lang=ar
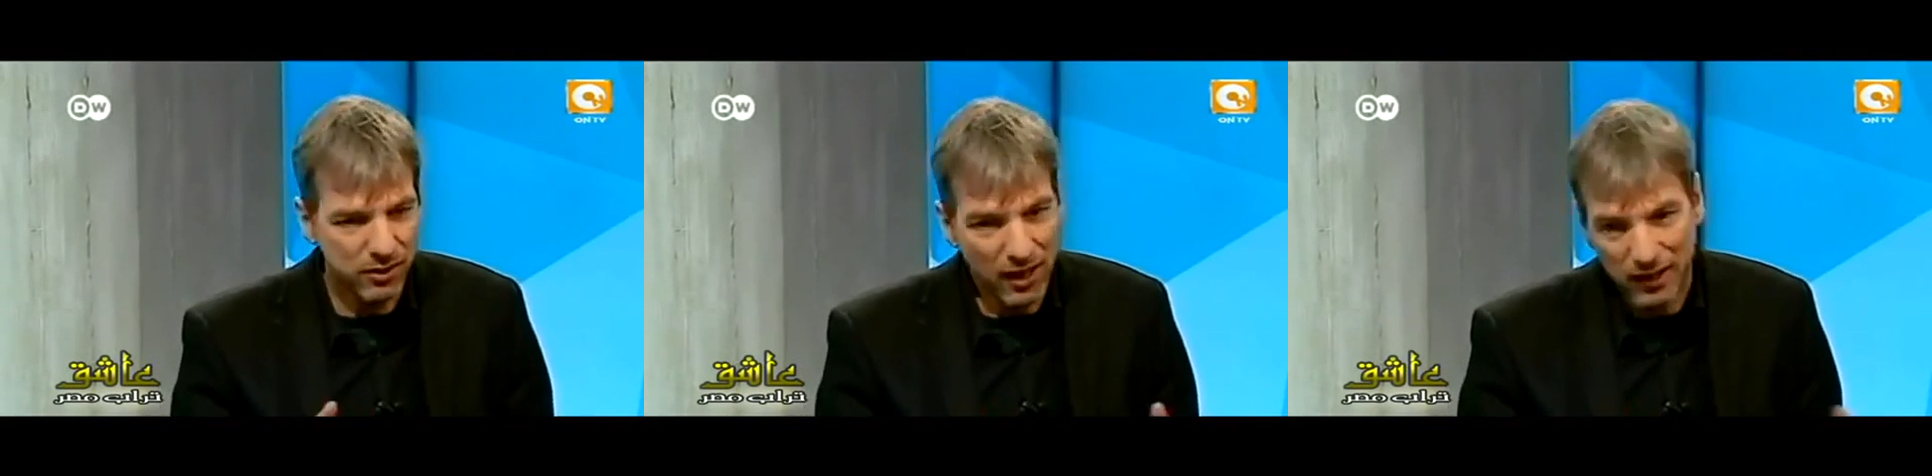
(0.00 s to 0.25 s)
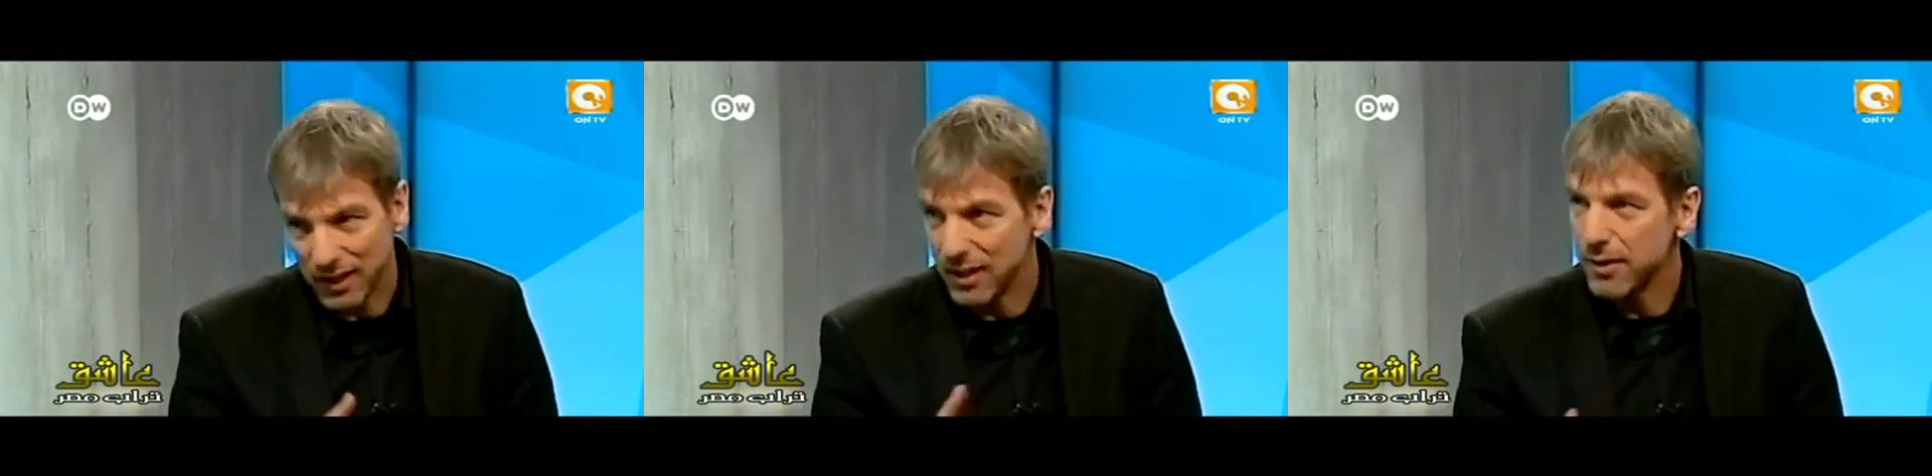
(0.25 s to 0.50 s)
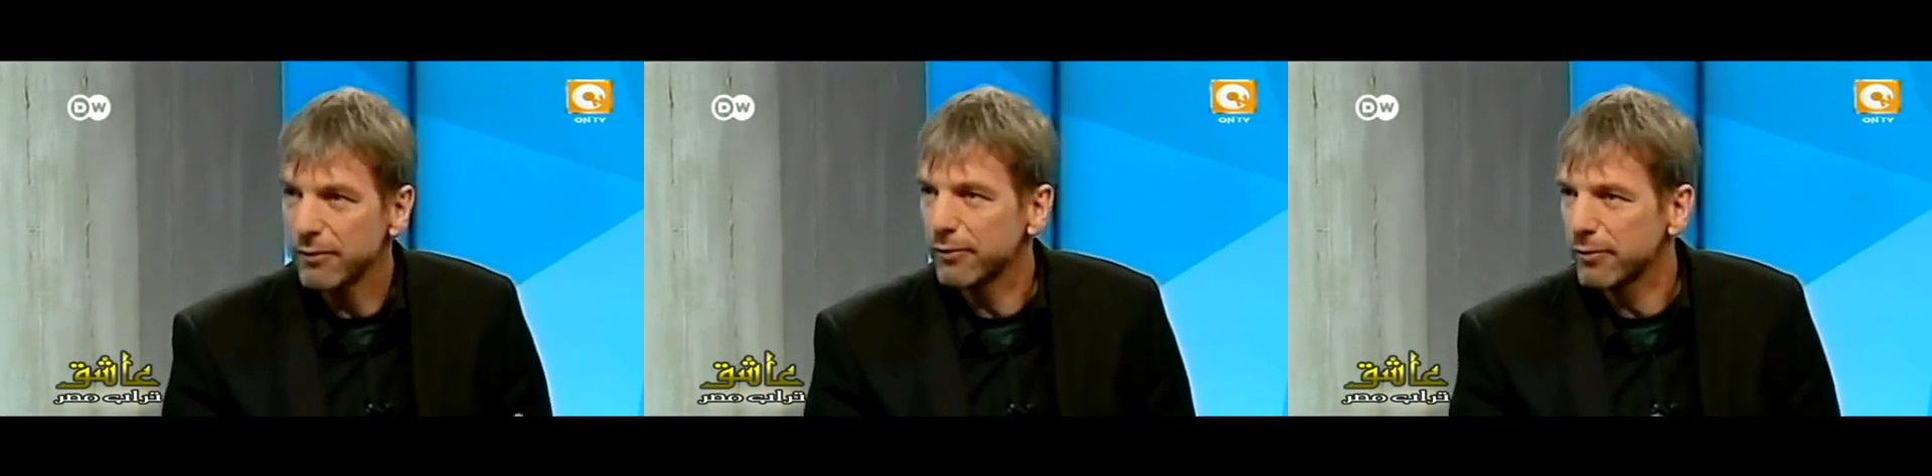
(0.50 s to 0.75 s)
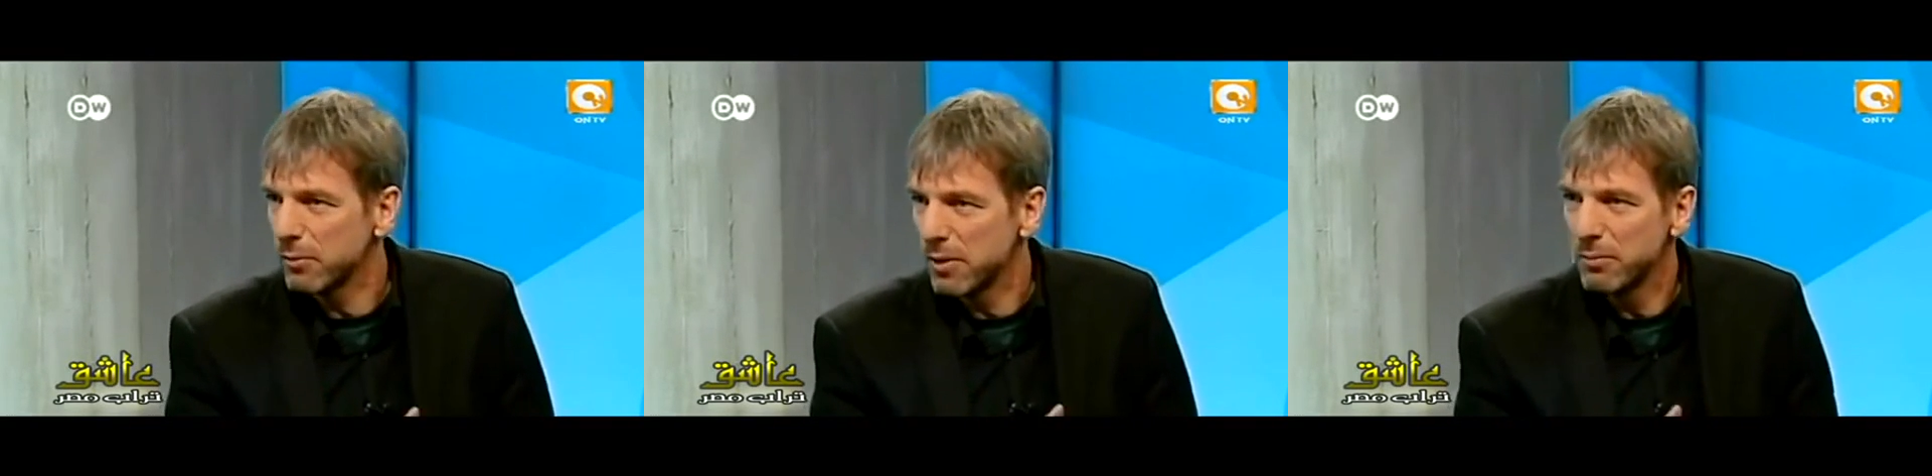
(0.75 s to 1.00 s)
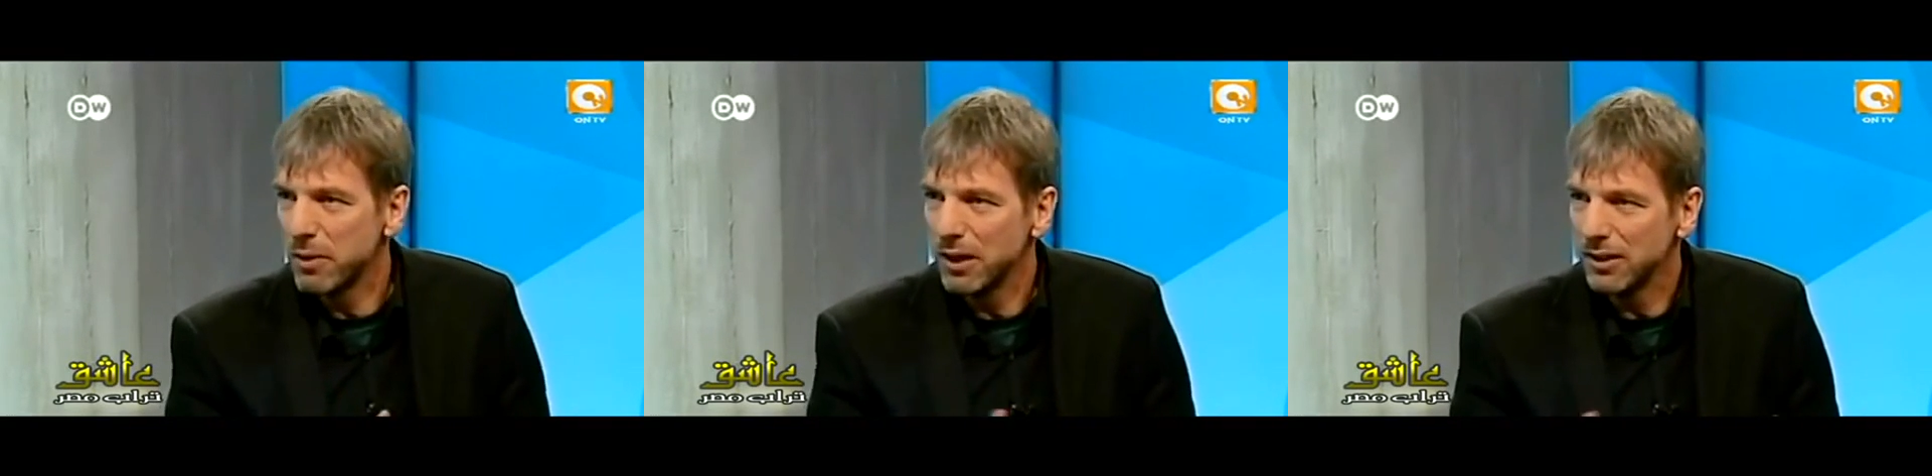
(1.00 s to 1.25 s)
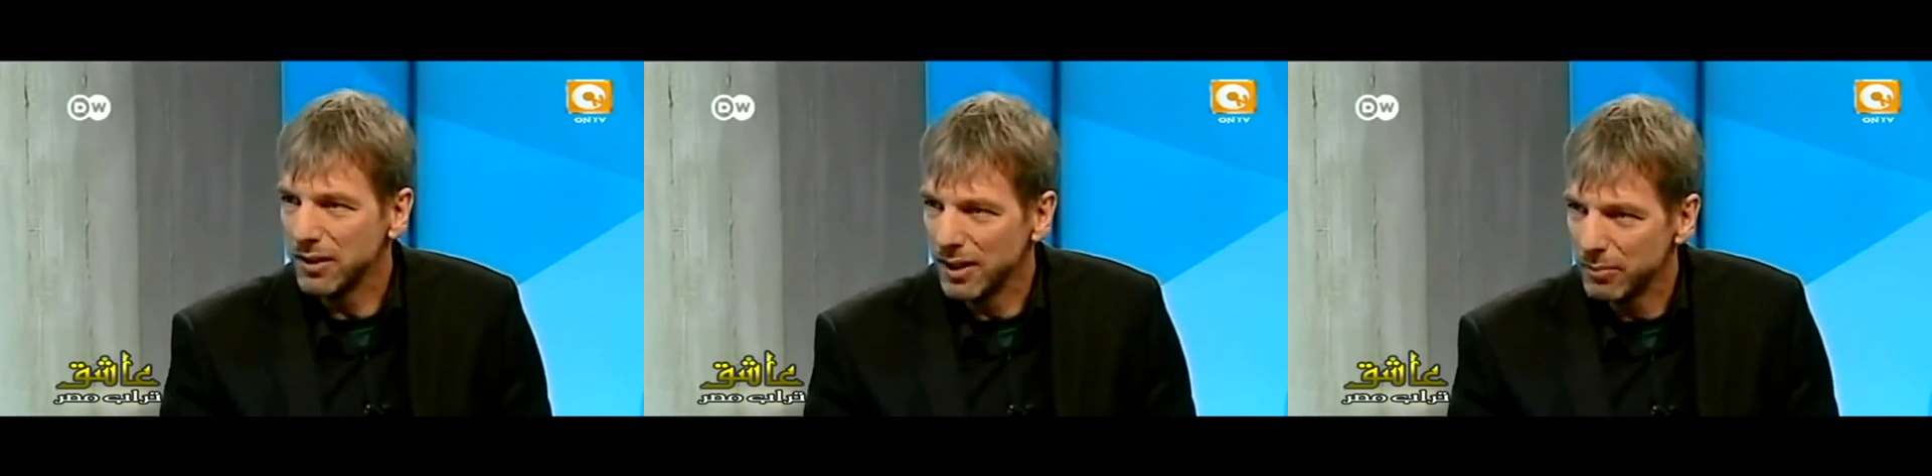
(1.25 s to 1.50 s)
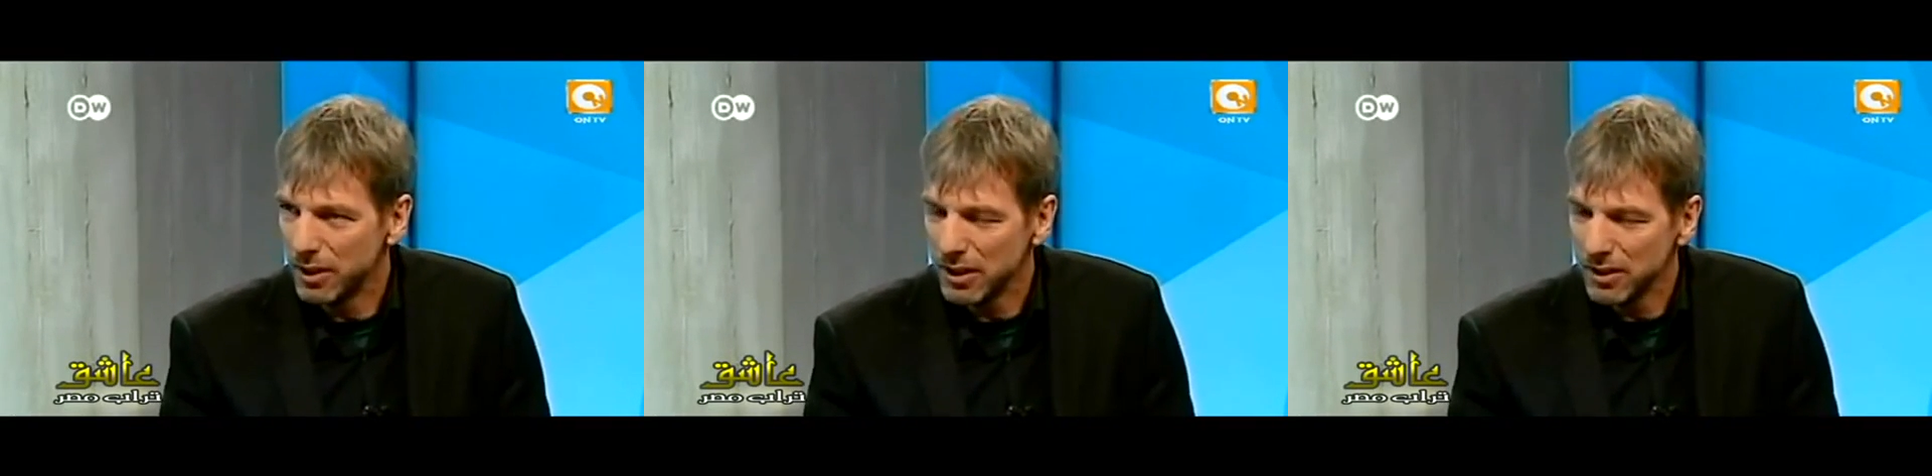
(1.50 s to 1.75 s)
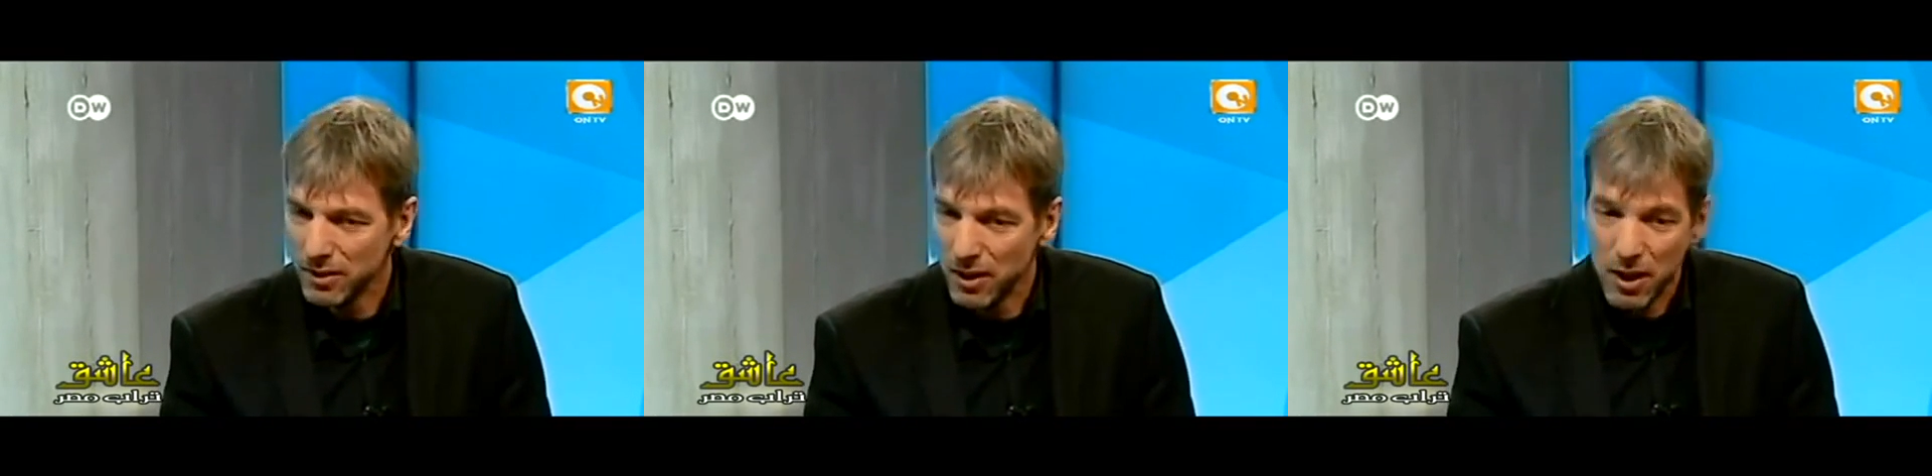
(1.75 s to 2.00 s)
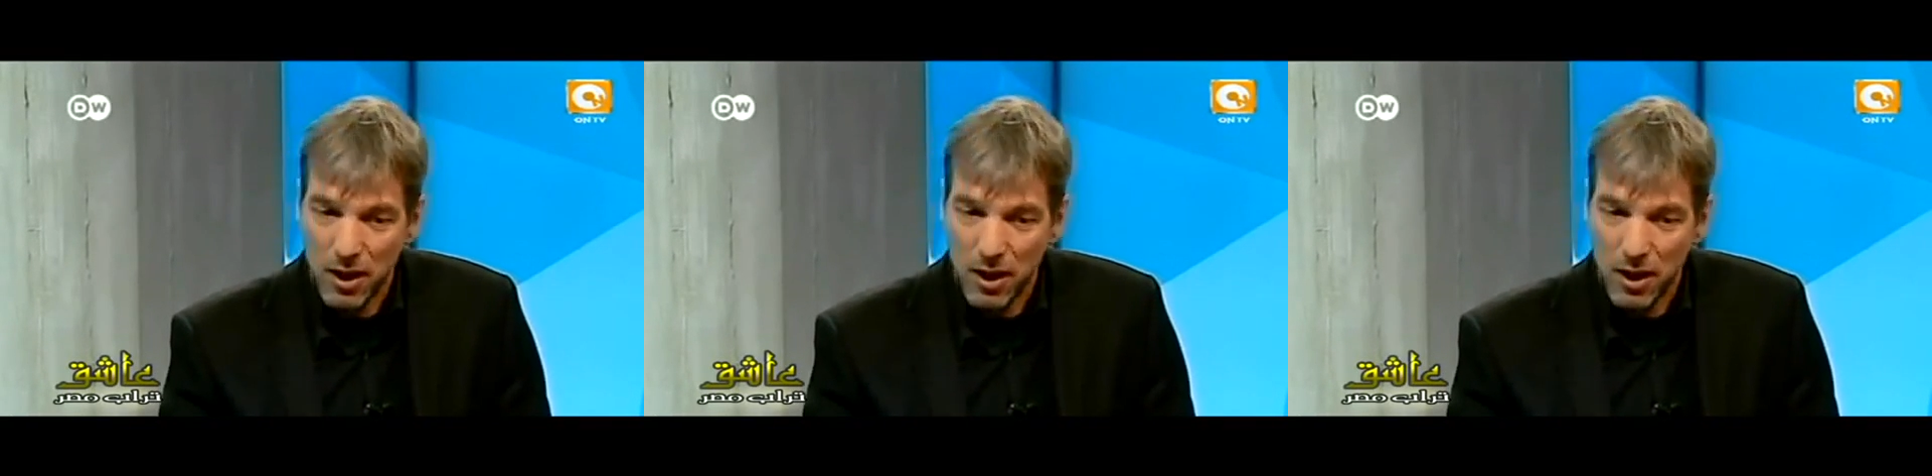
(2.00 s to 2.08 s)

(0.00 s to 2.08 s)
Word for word: تختلف من بلد إلى بلد